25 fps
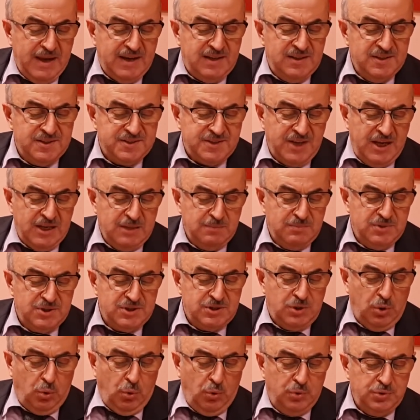Emekli
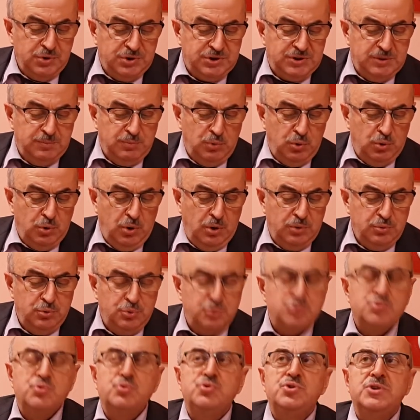sayımız da 12
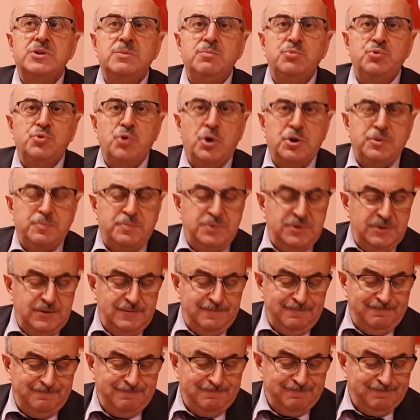milyon 324 bin.